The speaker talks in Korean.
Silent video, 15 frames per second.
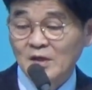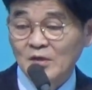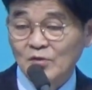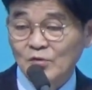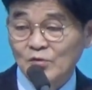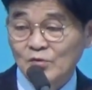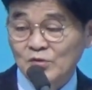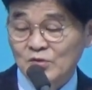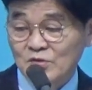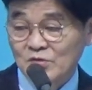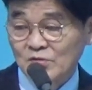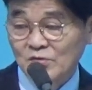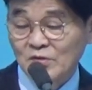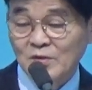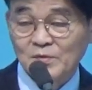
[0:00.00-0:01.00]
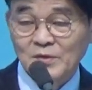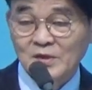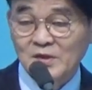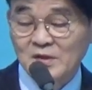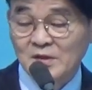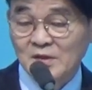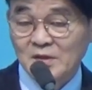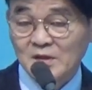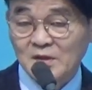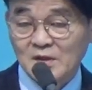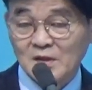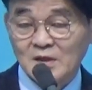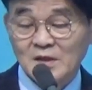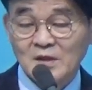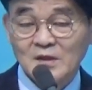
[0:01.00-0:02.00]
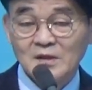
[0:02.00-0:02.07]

하고 귀신 들어가면 큰일 나니까.